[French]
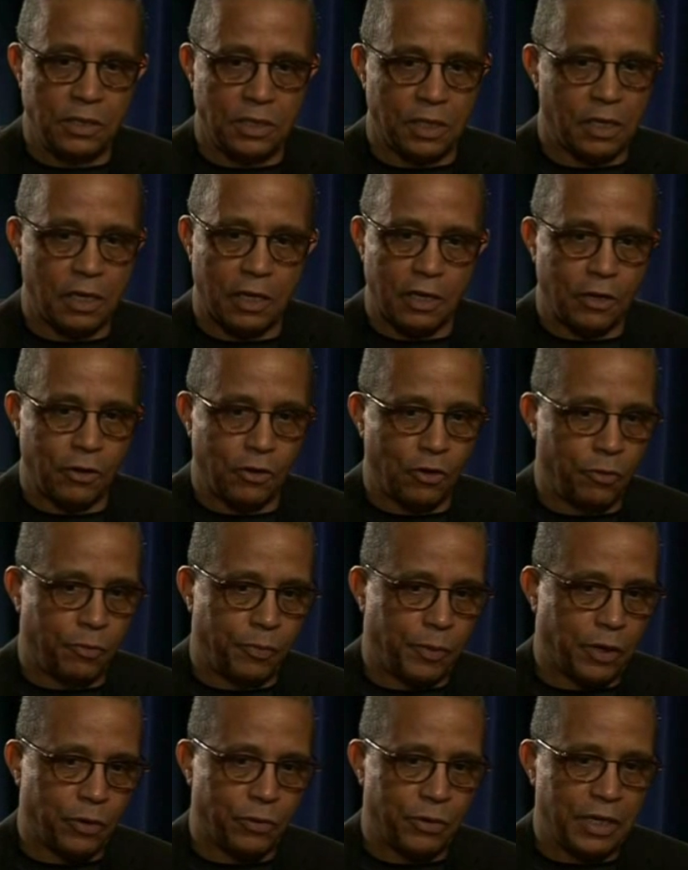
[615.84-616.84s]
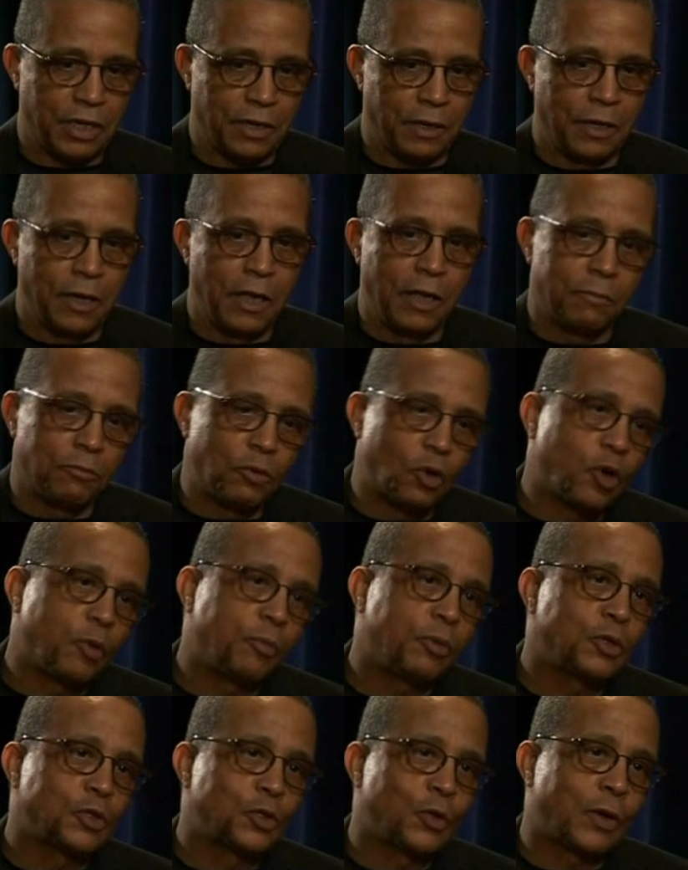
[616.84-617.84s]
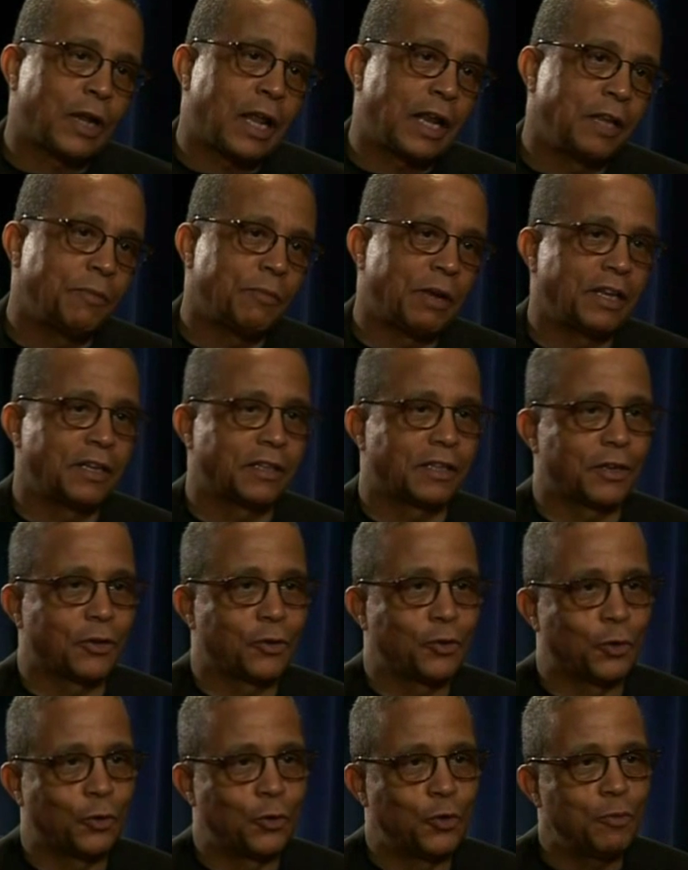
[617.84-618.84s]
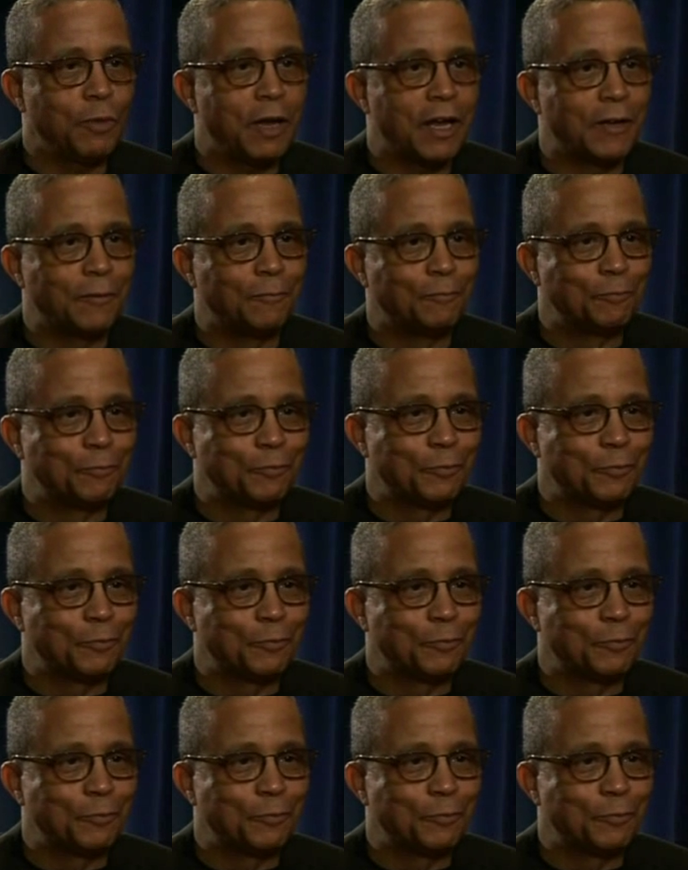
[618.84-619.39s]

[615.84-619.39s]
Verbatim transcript: c'est que quelque part on est beaucoup plus dans l'animalité que dans l'humain.